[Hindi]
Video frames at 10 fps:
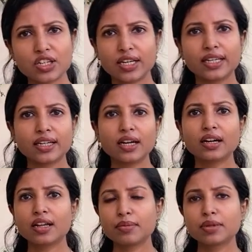चलेगा
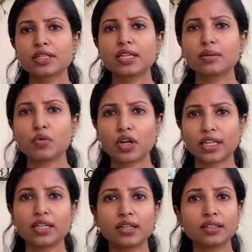अगर हमने इसकी
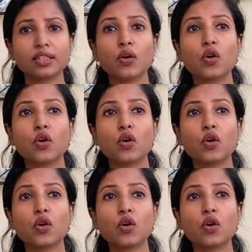रिपोर्टिंग कर दी